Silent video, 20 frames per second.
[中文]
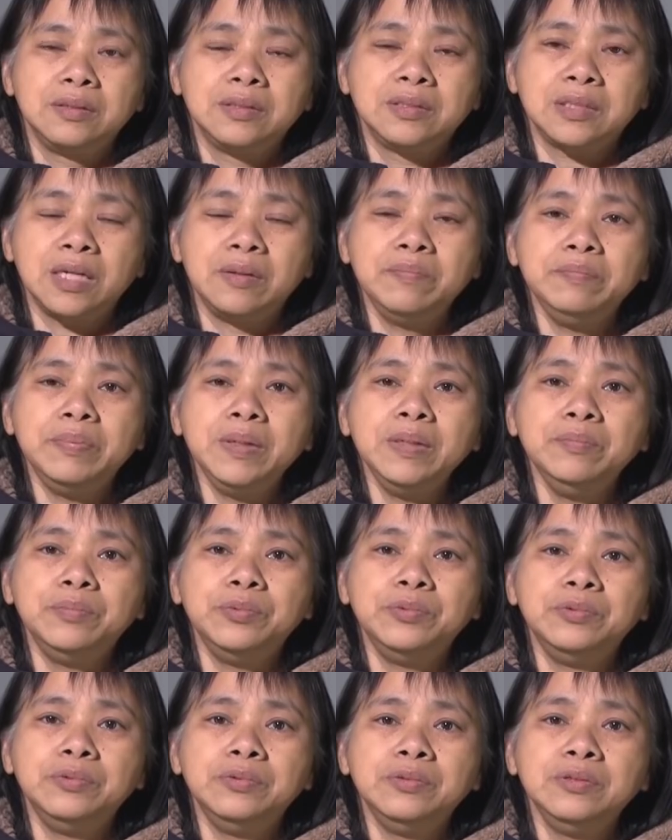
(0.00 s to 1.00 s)
神并
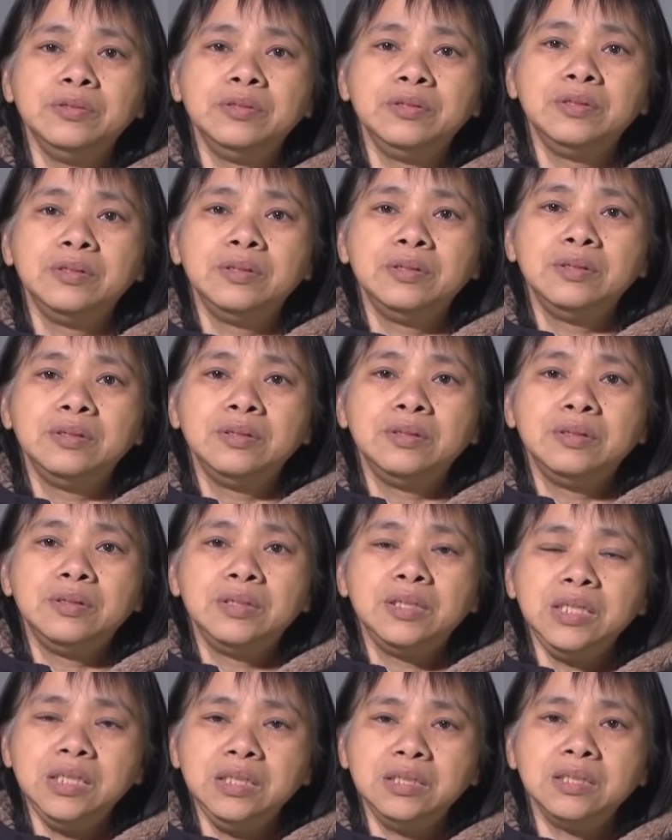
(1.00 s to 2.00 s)
不
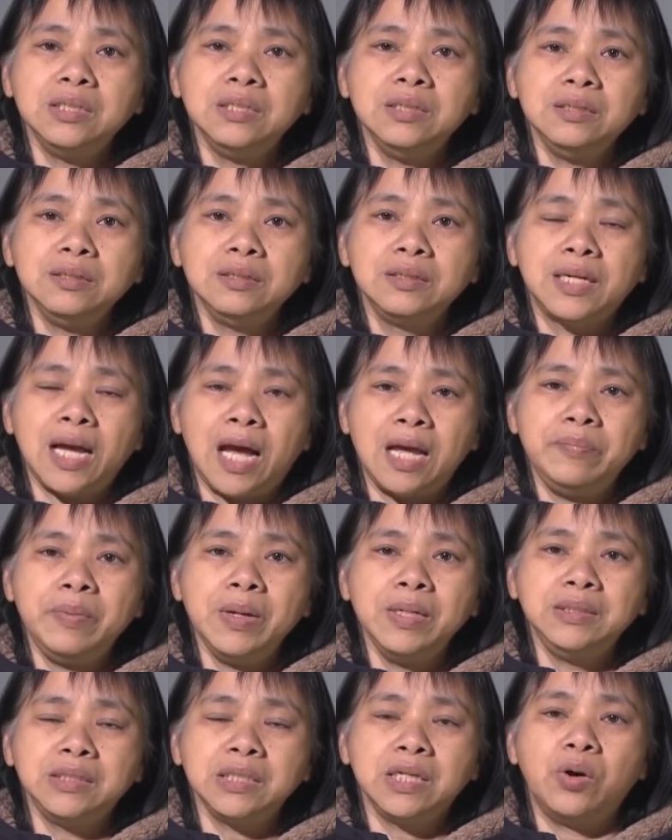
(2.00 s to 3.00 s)
立刻改
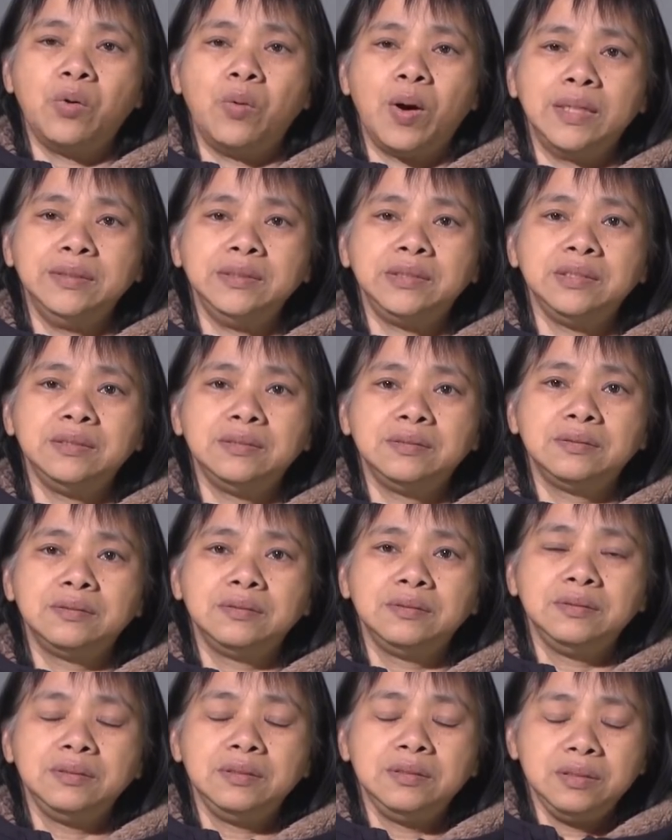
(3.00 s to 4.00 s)
变这个环境，
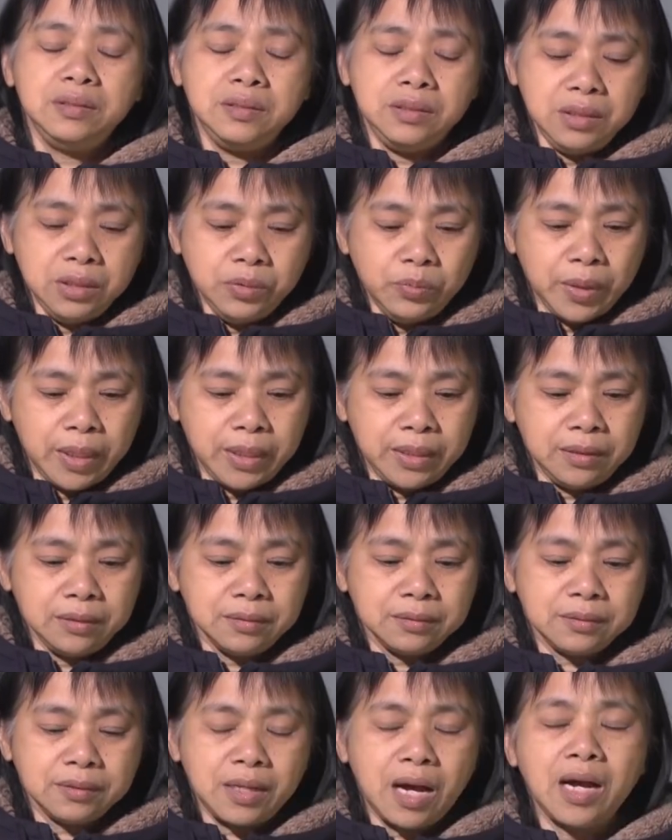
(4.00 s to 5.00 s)
因为
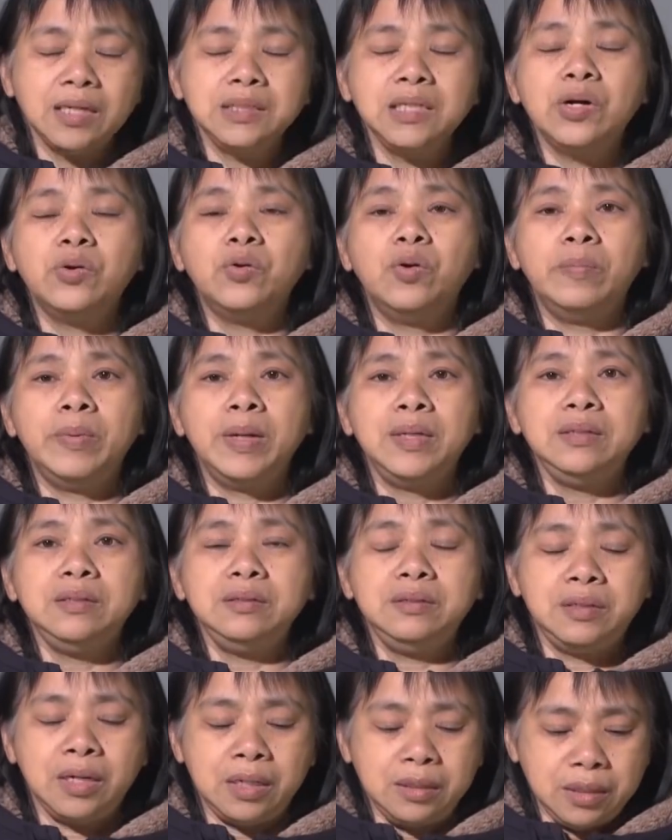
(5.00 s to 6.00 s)
他要我们
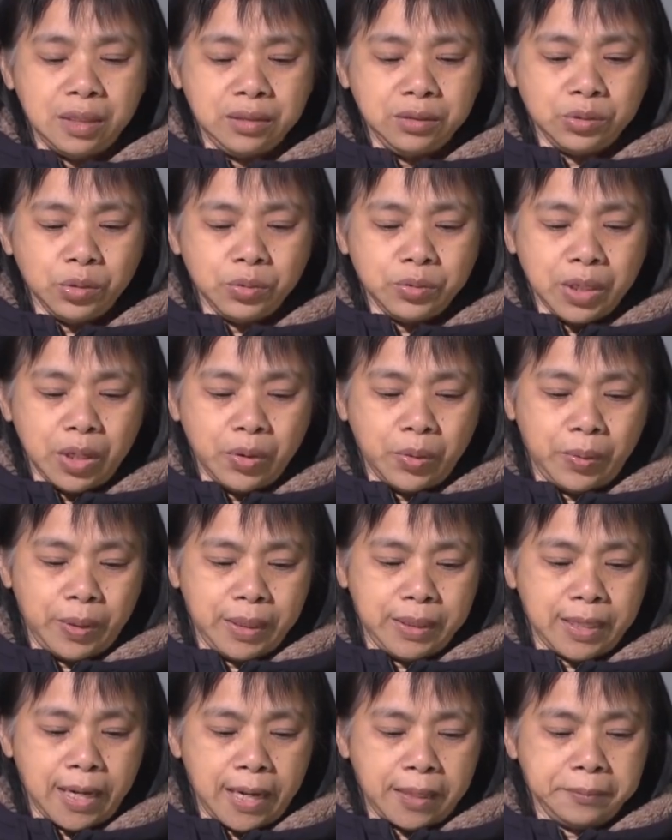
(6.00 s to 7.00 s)
人人都要
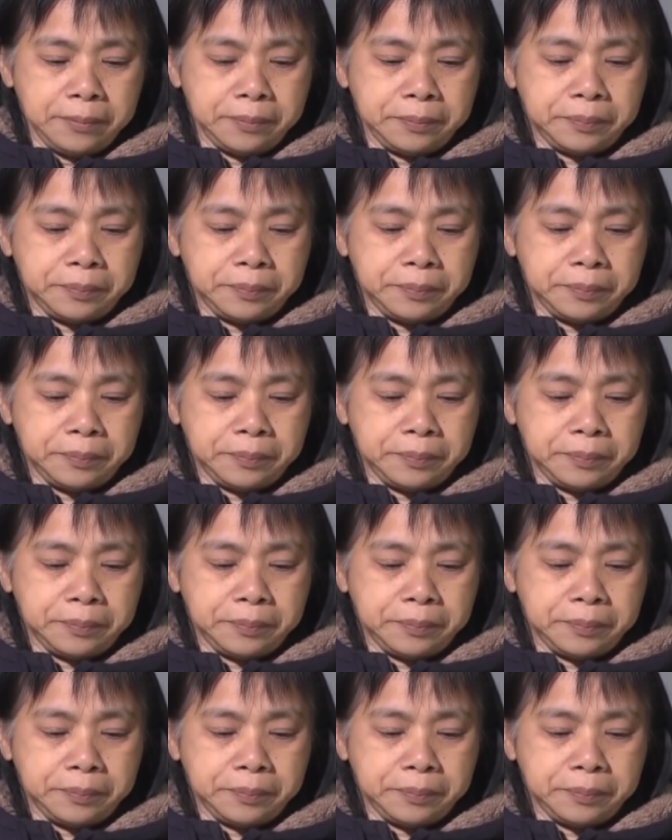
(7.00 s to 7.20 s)
悔改。